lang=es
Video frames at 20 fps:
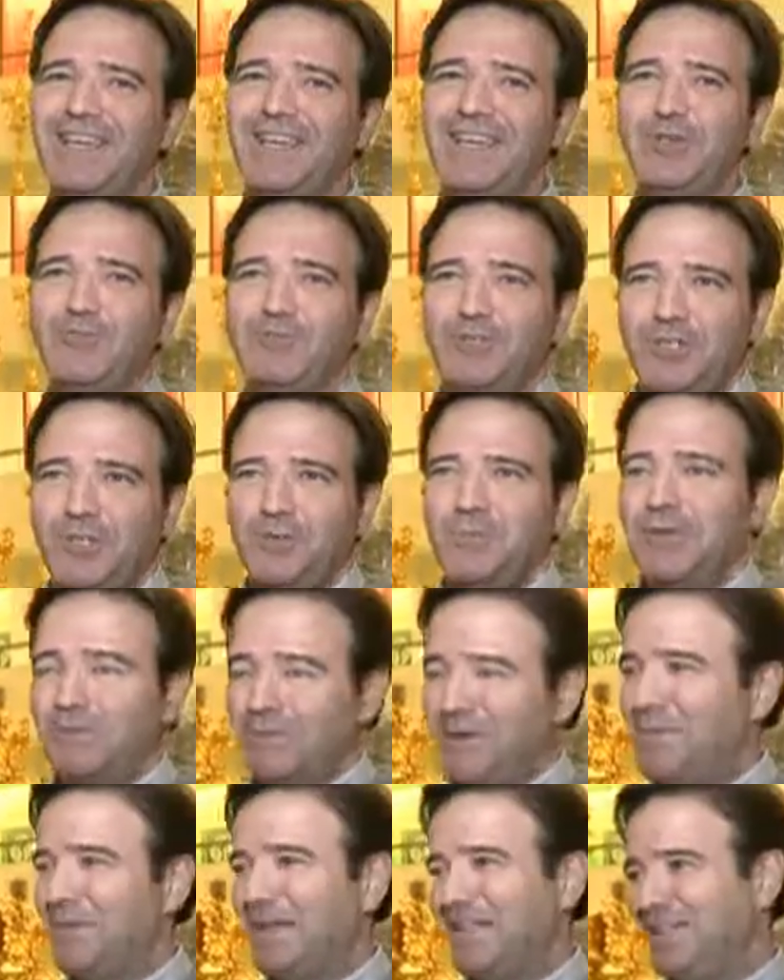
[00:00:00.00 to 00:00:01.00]
que es un sitio muy
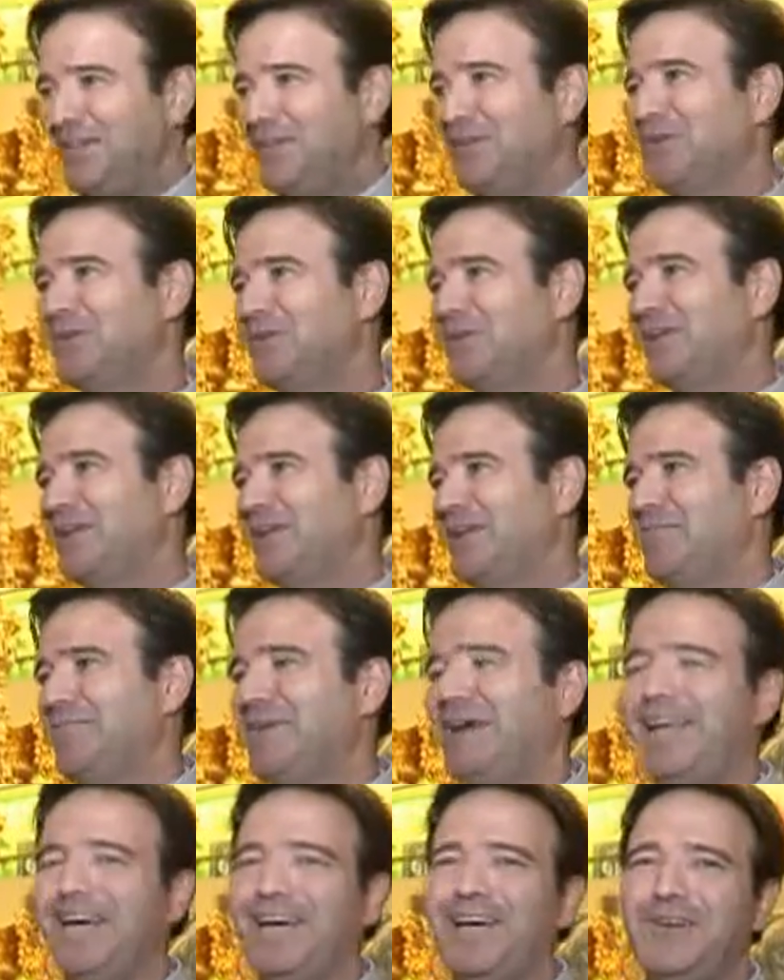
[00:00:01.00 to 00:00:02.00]
emblemático aquí en
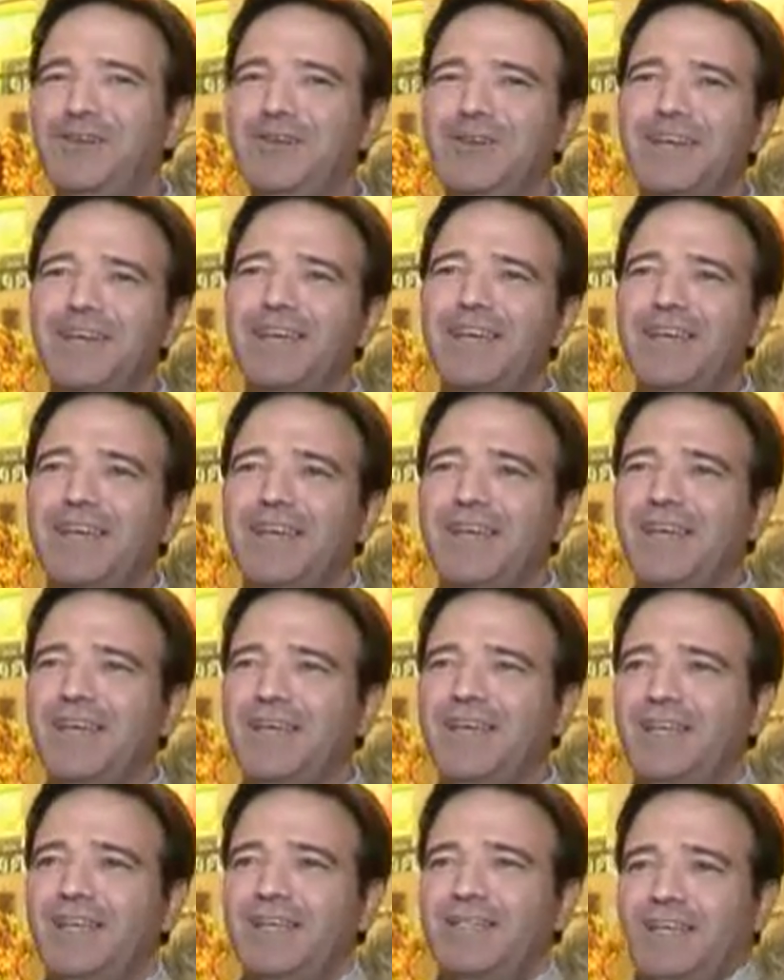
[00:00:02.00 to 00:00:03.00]
Málaga, ¿no?
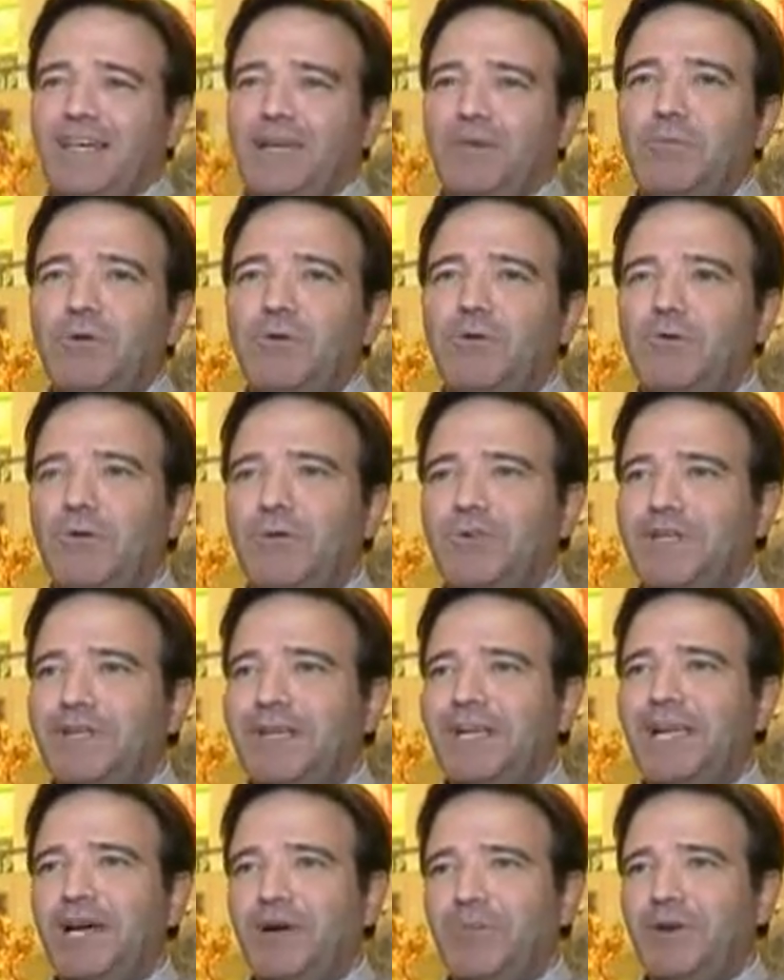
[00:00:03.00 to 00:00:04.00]
y salíamos de unos
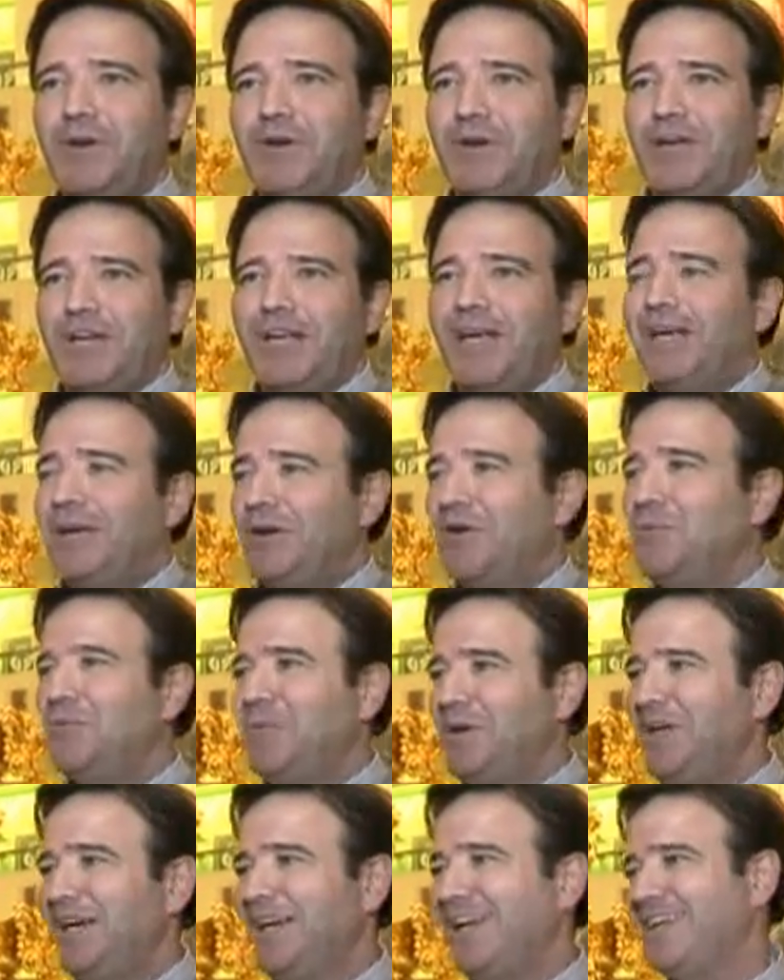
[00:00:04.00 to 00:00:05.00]
tinglados, pero era algo
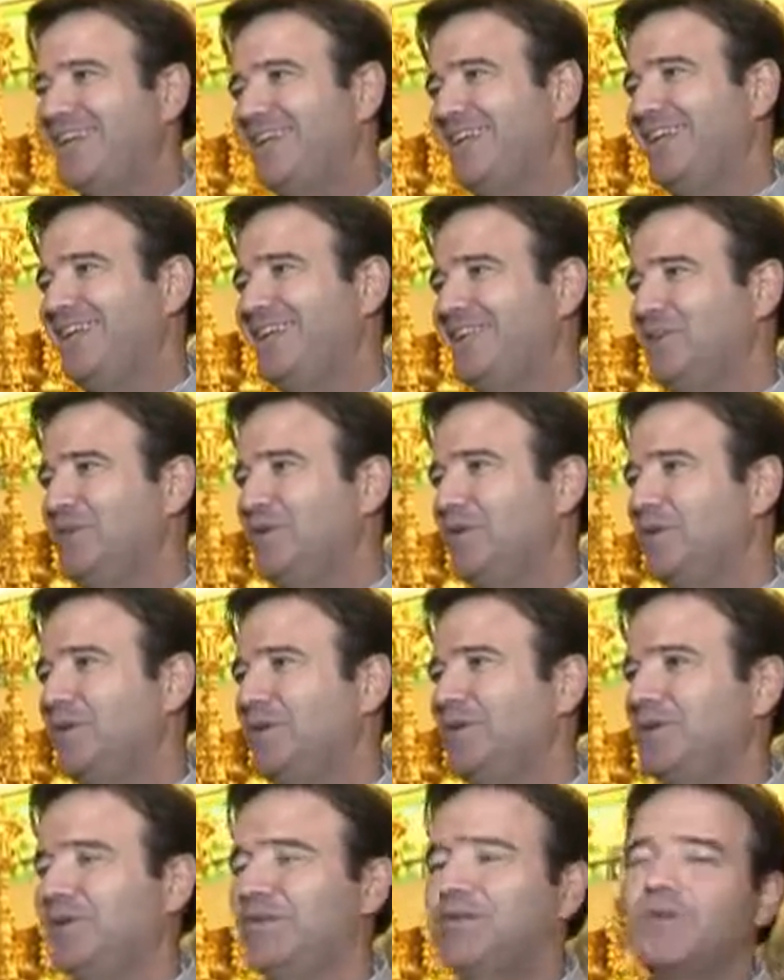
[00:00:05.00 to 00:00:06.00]
muy característico
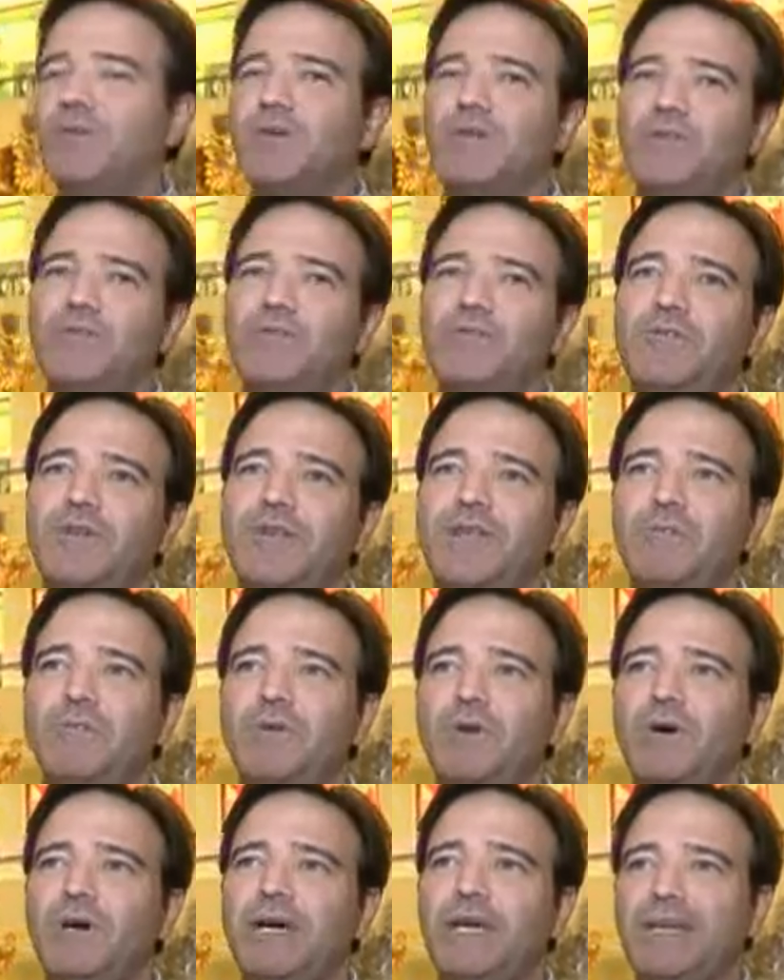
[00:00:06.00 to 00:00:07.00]
nuestro. ¿no? Y cuando nos
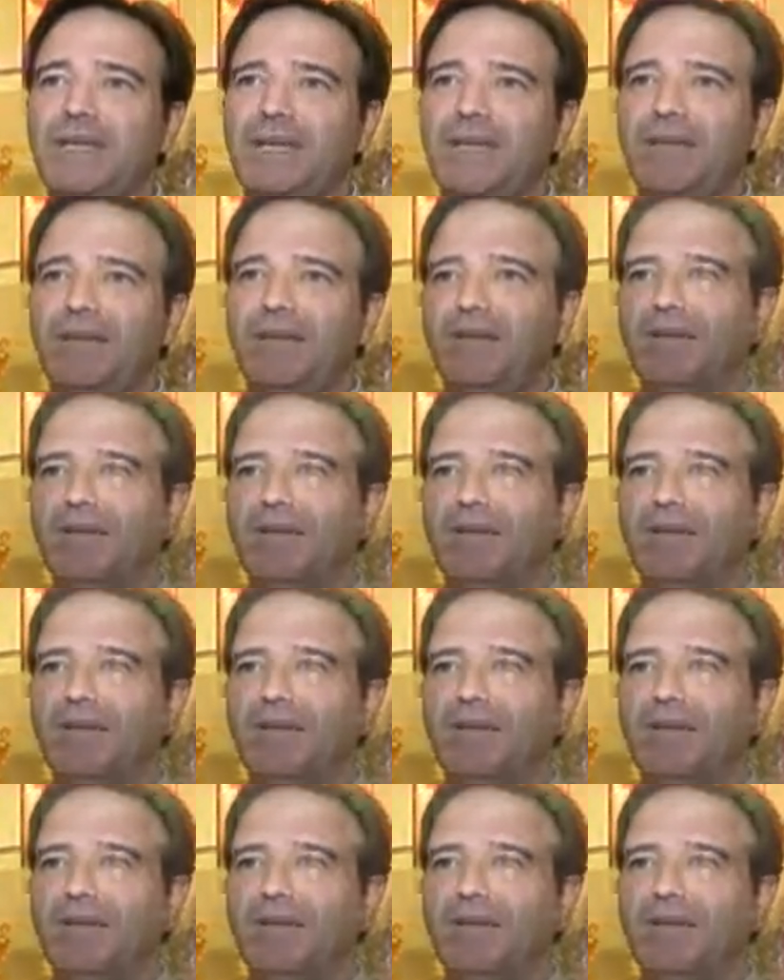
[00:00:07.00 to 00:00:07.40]
vinimos aquí,